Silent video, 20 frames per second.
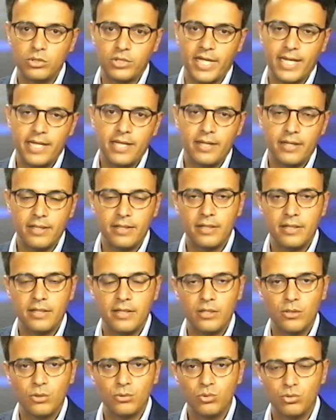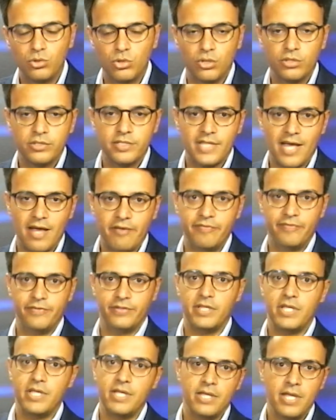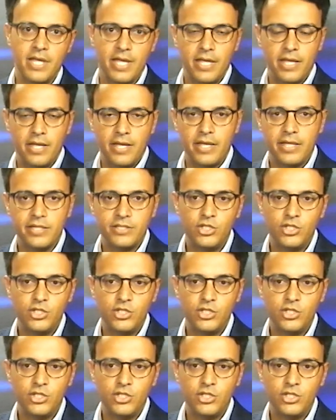le, l, tutto lo staff di eh,